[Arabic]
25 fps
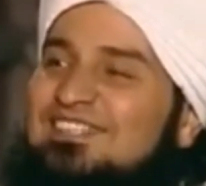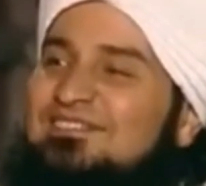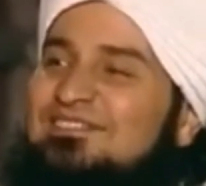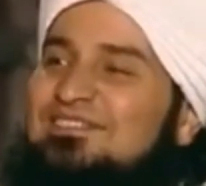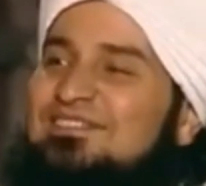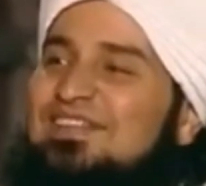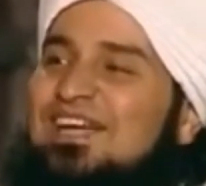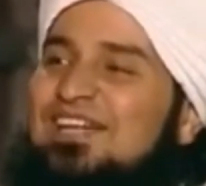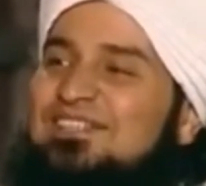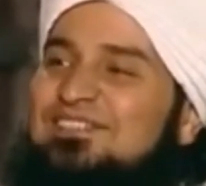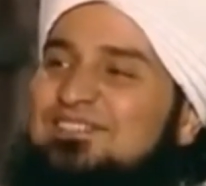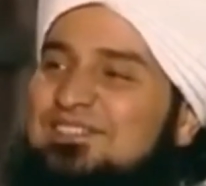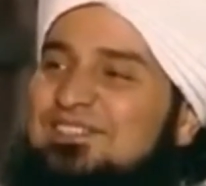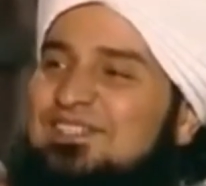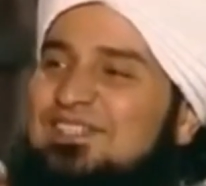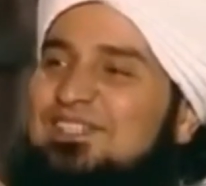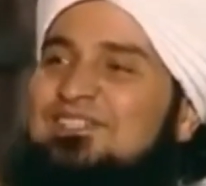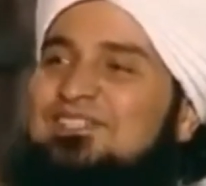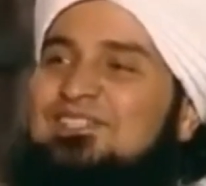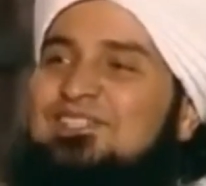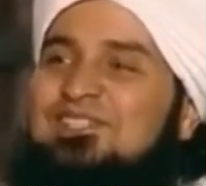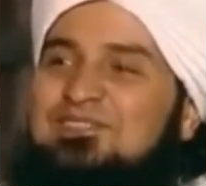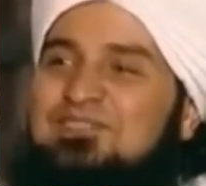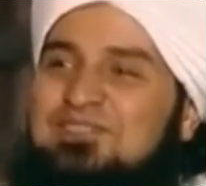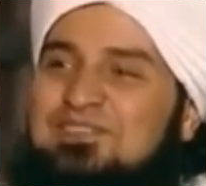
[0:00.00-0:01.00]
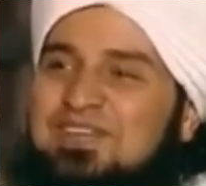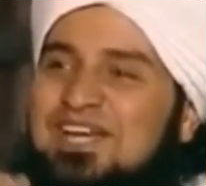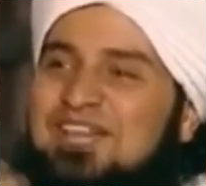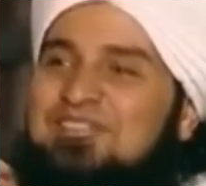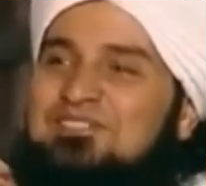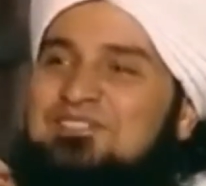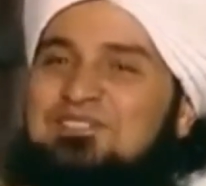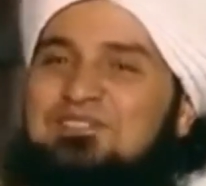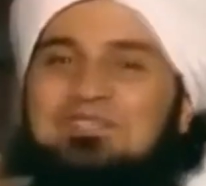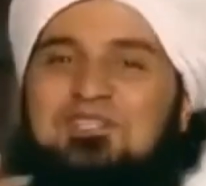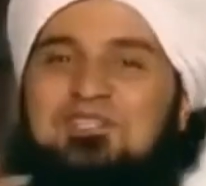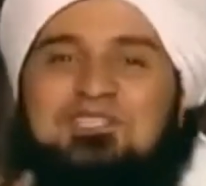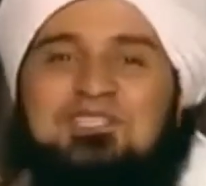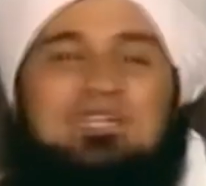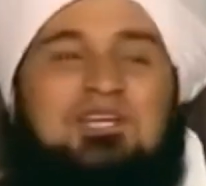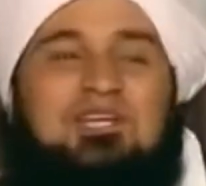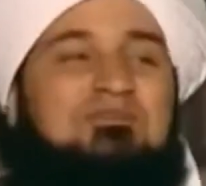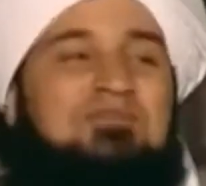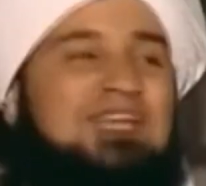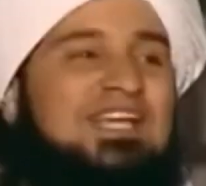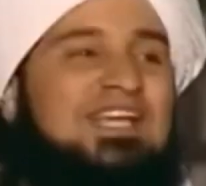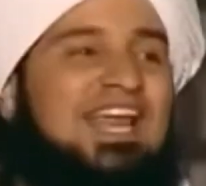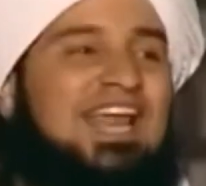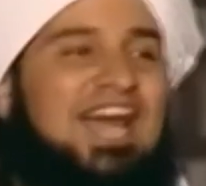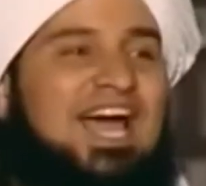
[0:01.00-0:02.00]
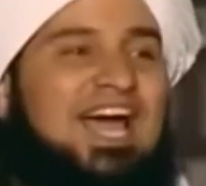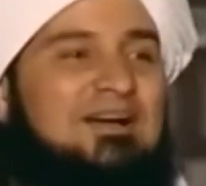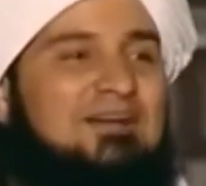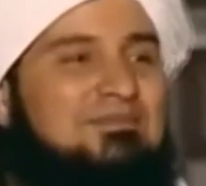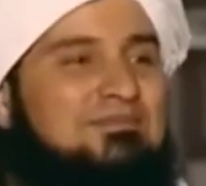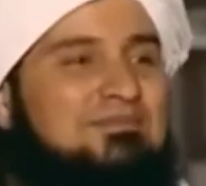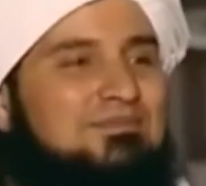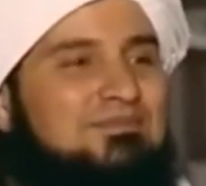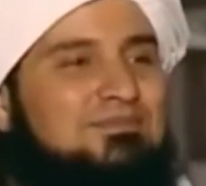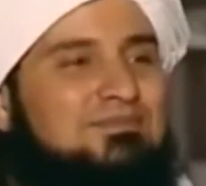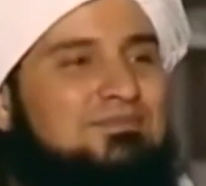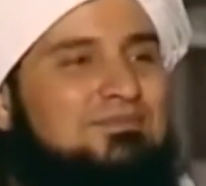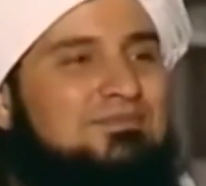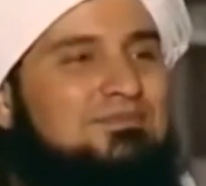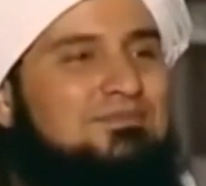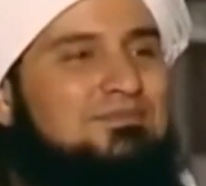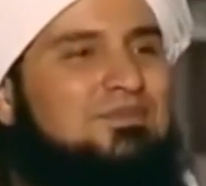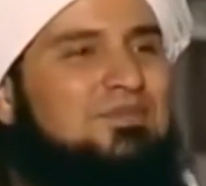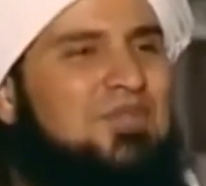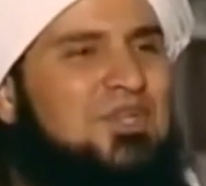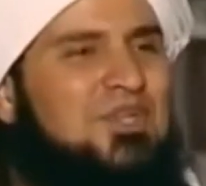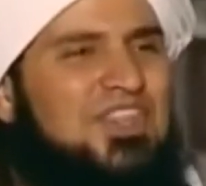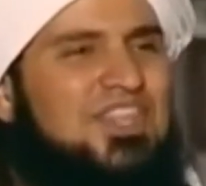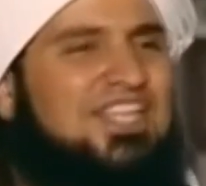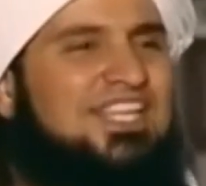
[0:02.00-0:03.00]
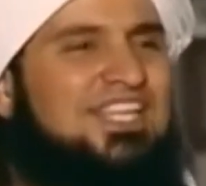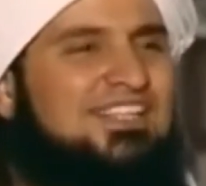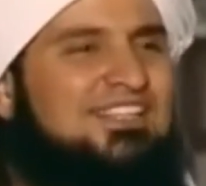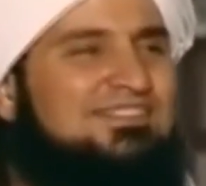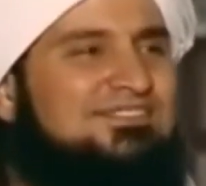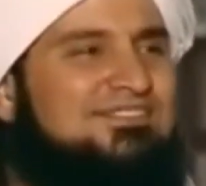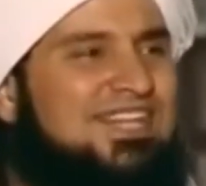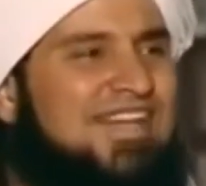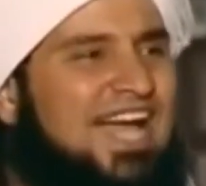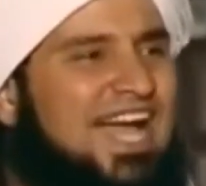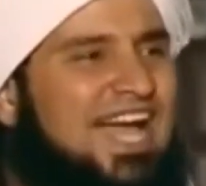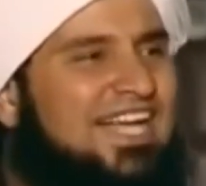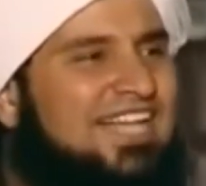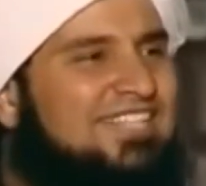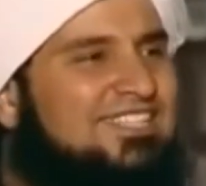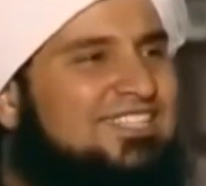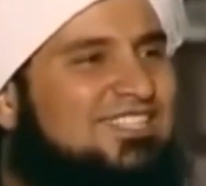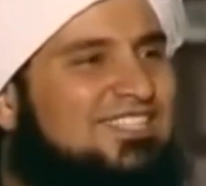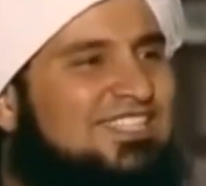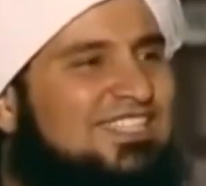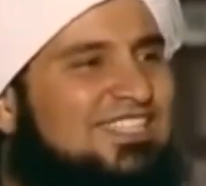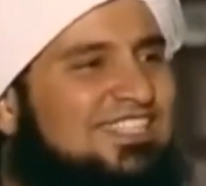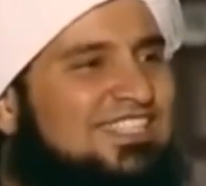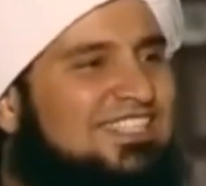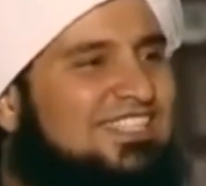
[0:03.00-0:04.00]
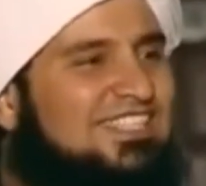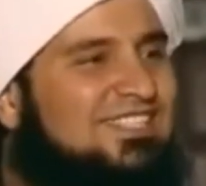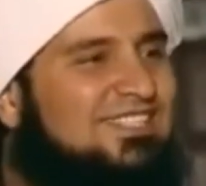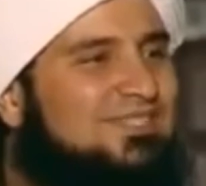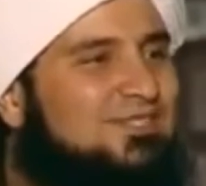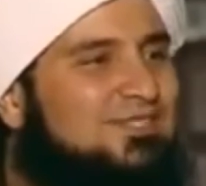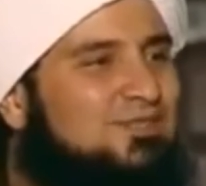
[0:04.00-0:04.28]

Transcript: أنت الفاسق أنت الفاجر وترى بكلام مقذع فاحش